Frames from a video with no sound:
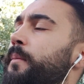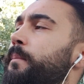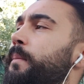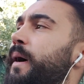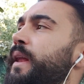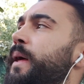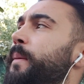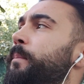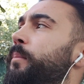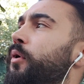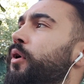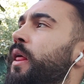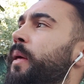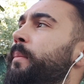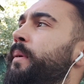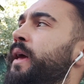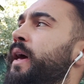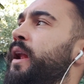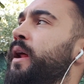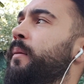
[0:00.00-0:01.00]
Ben hep
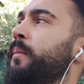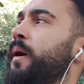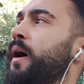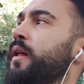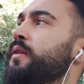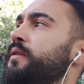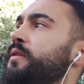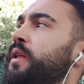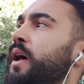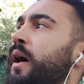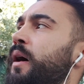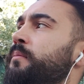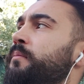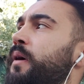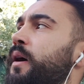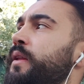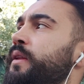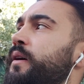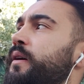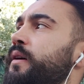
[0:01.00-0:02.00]
böyle bir yere bağlı tamam mı?
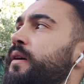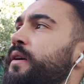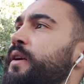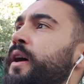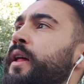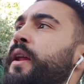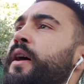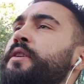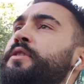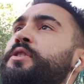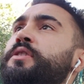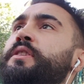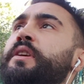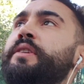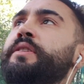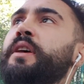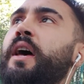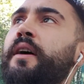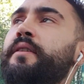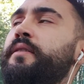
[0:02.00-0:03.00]
Hani e, yarı açık
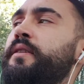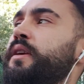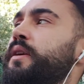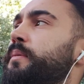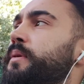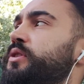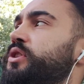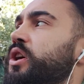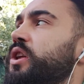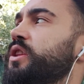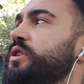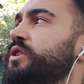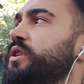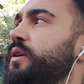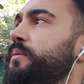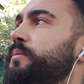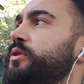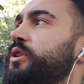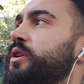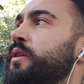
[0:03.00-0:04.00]
cezaevi gibi
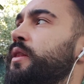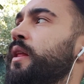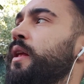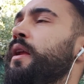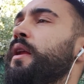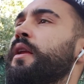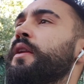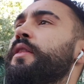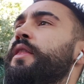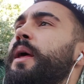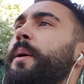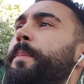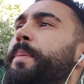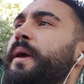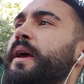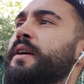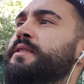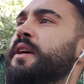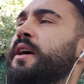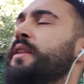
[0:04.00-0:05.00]
çalıştığım için ne
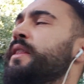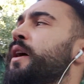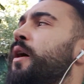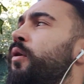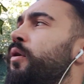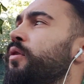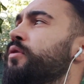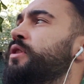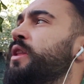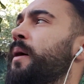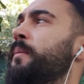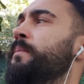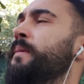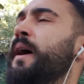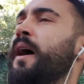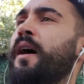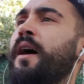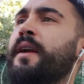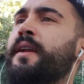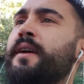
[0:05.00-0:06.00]
piyasa ne ortam
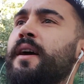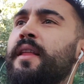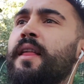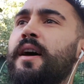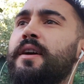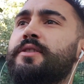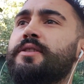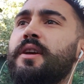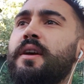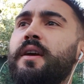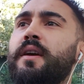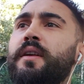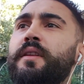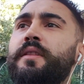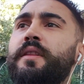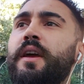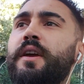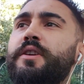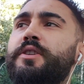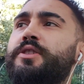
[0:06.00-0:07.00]
ne arkadaş
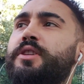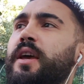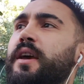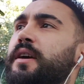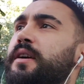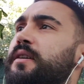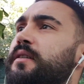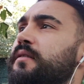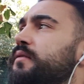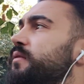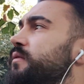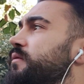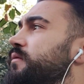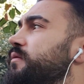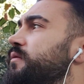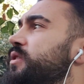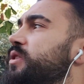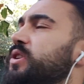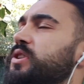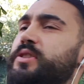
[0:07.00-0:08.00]
ne işte
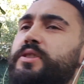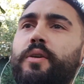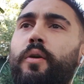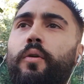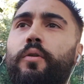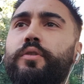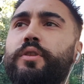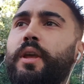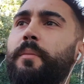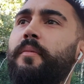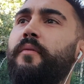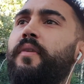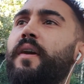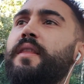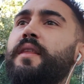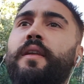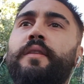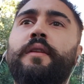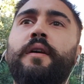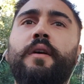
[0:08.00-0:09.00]
kız ortamı
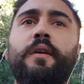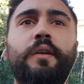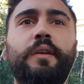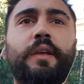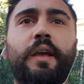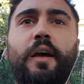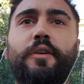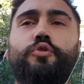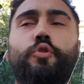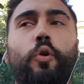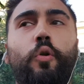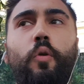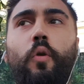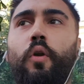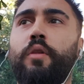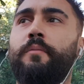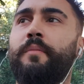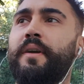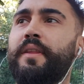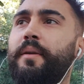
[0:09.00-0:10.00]
falan. Yani çok
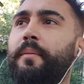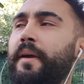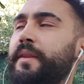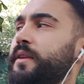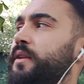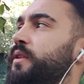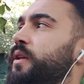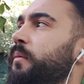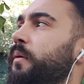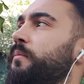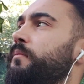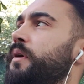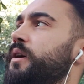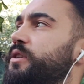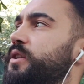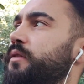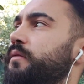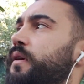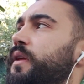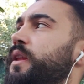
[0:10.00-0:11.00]
olmadı bende tamam mı?
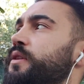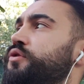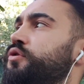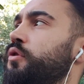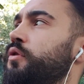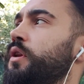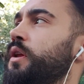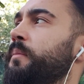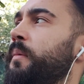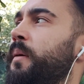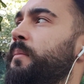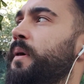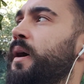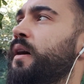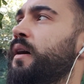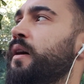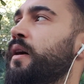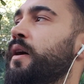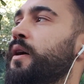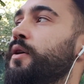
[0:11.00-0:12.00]
Açık ve net söyleyeyim
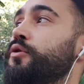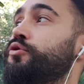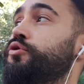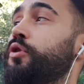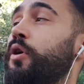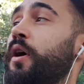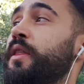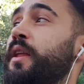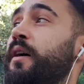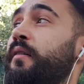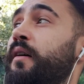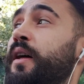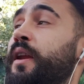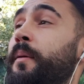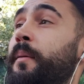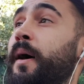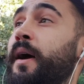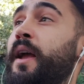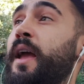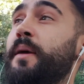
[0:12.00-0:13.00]
ama şu anda var
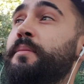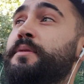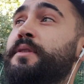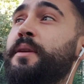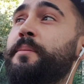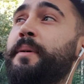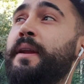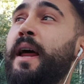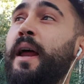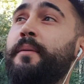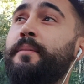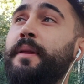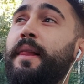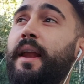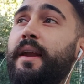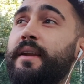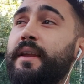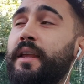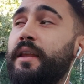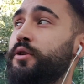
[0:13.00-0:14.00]
ya bak hepsi birer
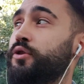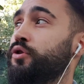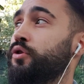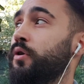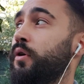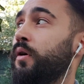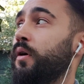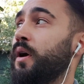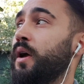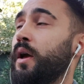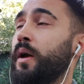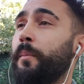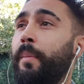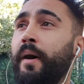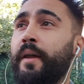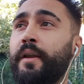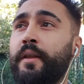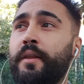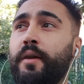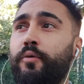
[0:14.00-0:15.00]
birer gelişiyor.
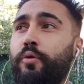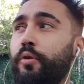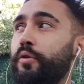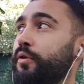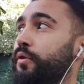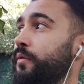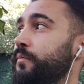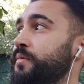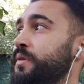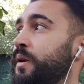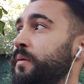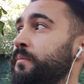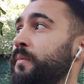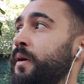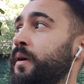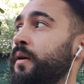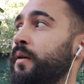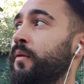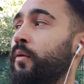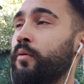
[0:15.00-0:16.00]
Para da koyuyorum
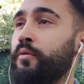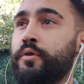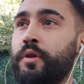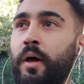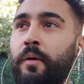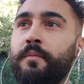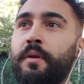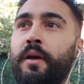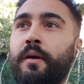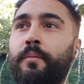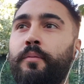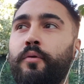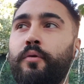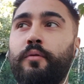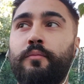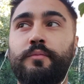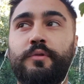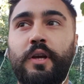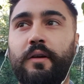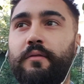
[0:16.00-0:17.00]
cebime, ortamda
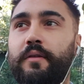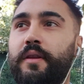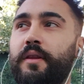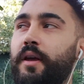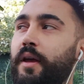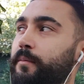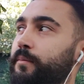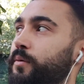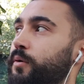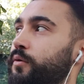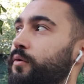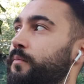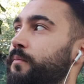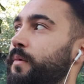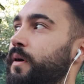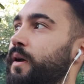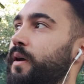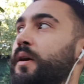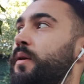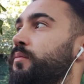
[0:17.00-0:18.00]
yapıyorum, çevrede yapıyorum.
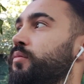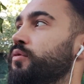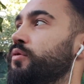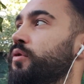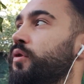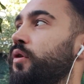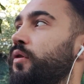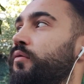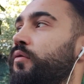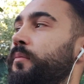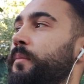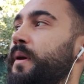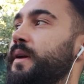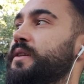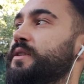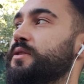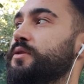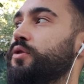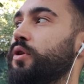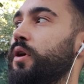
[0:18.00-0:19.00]
Bunu
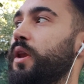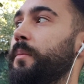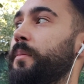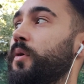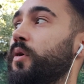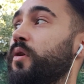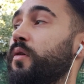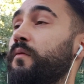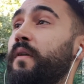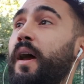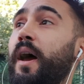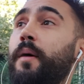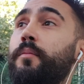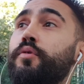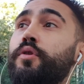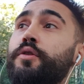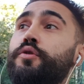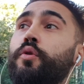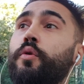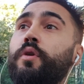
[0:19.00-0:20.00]
övünmek için söylemiyorum veya
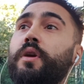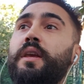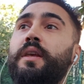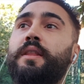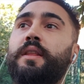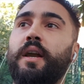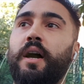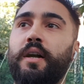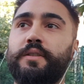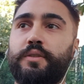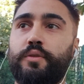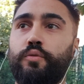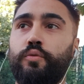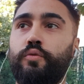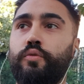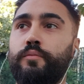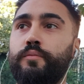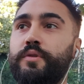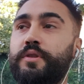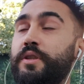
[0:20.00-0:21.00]
buna çok ihtiyaç
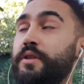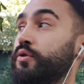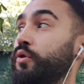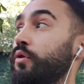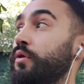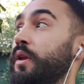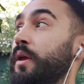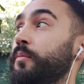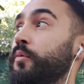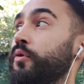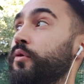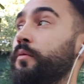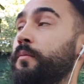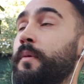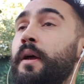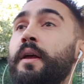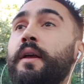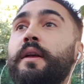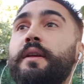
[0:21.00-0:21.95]
duyduğum için söylemiyorum.